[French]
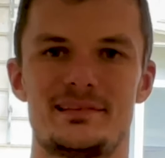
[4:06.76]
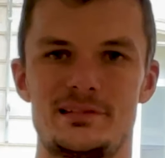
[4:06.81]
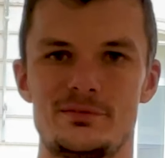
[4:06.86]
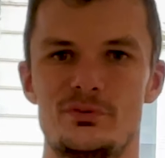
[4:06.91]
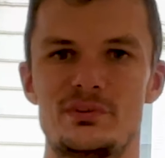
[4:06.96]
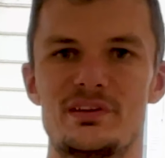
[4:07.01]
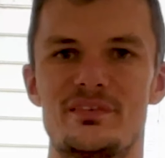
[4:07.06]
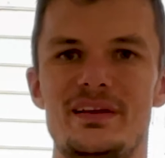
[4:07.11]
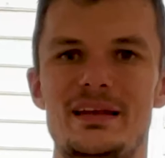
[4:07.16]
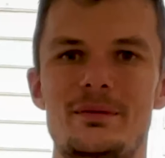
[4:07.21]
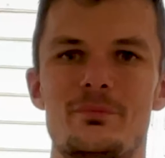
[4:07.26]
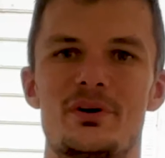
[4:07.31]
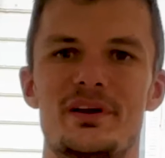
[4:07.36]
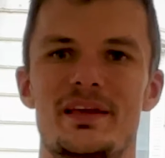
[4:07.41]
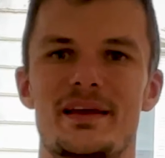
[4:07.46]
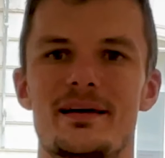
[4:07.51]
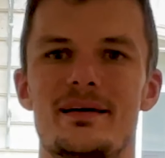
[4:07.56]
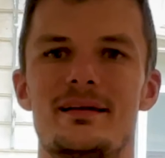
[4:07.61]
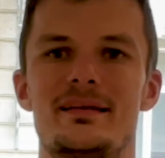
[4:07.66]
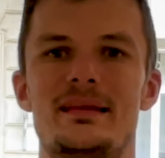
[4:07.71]
Si vous avez les
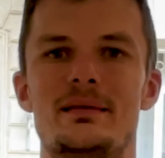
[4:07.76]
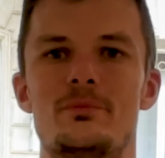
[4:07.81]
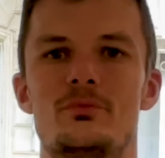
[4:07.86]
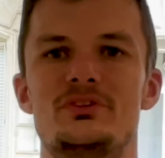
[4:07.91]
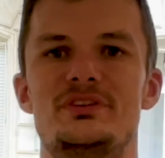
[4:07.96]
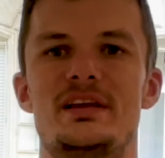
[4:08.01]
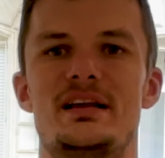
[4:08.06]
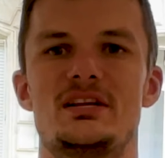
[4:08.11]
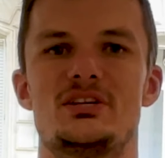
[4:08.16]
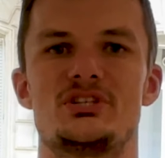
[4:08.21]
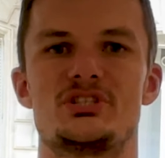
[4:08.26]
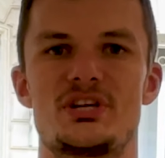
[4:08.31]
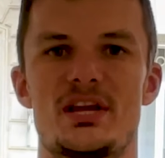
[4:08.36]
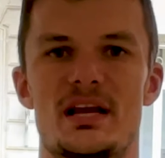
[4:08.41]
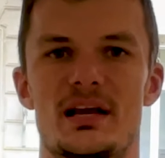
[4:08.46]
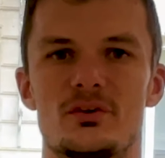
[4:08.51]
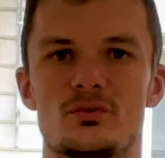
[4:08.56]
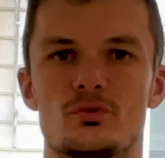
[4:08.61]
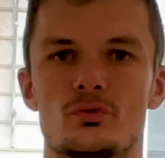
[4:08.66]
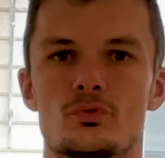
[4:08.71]
moyens, les modèles
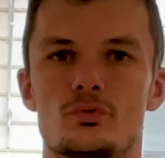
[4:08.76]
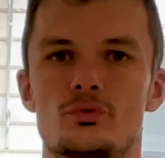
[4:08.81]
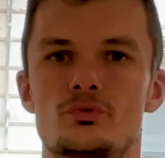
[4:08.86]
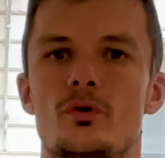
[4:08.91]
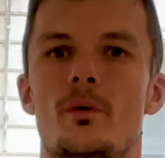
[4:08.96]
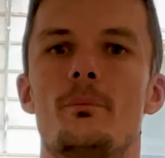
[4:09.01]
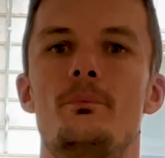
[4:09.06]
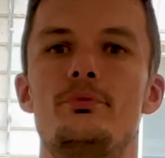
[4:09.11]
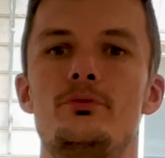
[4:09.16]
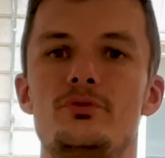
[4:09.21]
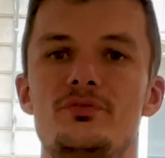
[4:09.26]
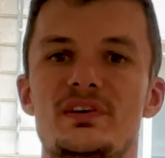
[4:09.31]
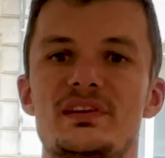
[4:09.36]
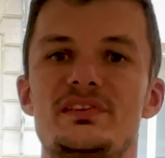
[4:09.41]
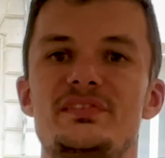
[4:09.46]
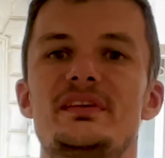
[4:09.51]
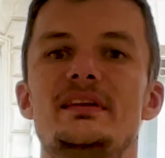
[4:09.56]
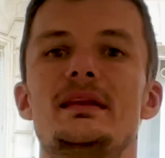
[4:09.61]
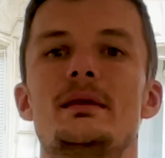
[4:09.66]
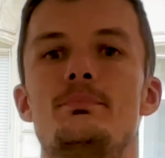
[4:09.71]
chers sont souvent plus
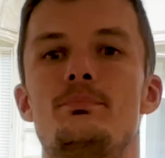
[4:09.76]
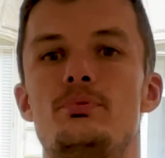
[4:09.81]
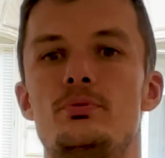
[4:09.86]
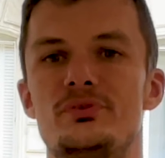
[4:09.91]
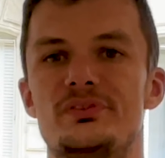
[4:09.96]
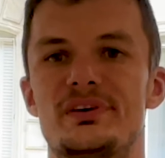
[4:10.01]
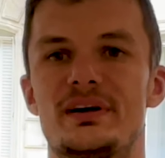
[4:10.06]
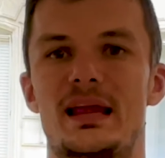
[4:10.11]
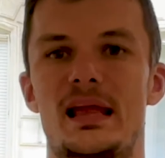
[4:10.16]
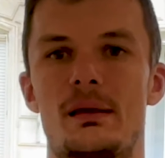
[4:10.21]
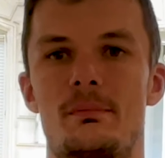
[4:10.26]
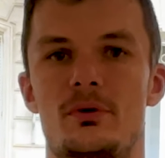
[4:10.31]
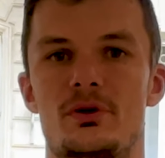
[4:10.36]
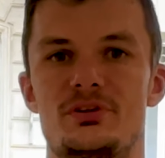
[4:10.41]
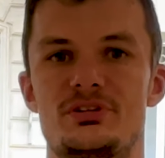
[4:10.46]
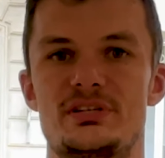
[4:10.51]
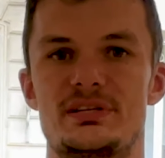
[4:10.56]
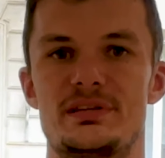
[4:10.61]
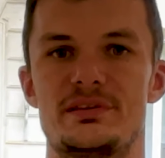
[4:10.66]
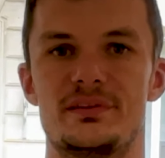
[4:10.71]
faciles et plus agréables à
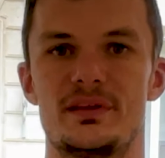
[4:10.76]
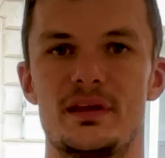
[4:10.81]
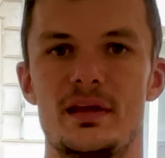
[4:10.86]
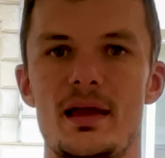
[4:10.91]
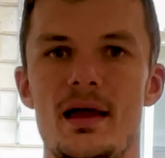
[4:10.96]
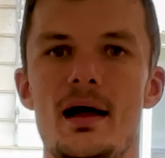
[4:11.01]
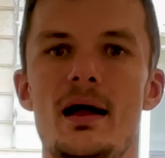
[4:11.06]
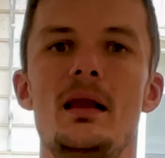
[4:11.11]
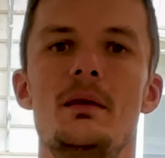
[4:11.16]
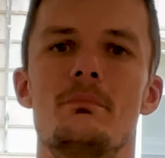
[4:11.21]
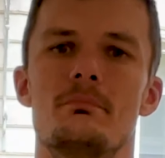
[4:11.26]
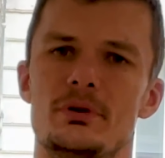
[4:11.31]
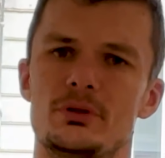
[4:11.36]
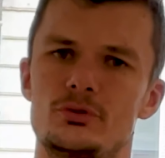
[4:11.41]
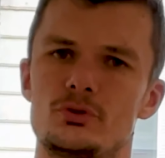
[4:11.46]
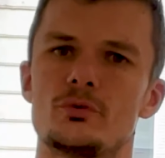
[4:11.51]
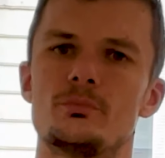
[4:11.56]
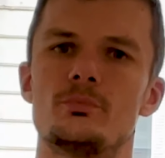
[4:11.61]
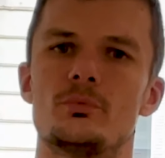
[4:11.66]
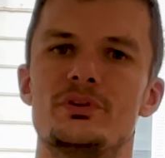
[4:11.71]
utiliser, mais
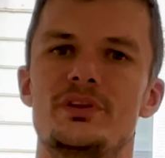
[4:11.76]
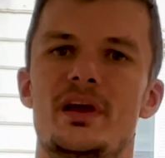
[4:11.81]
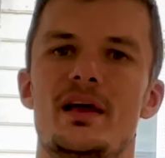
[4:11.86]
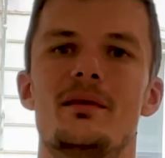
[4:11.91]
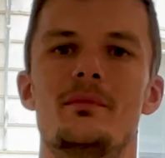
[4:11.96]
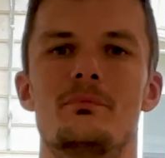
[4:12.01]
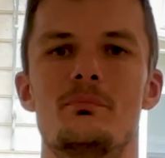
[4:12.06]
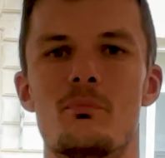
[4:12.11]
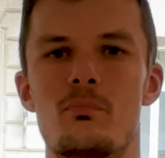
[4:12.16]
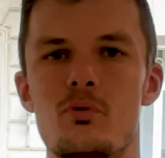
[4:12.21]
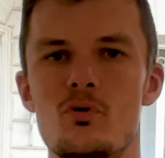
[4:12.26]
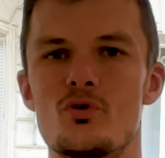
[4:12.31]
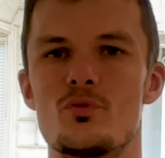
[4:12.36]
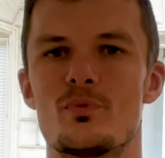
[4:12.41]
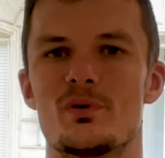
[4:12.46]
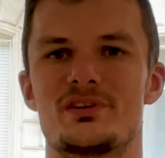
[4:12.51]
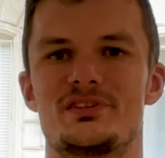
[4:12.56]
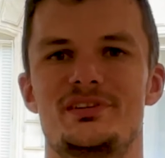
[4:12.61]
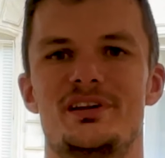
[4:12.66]
d'autres modèles, beaucoup moins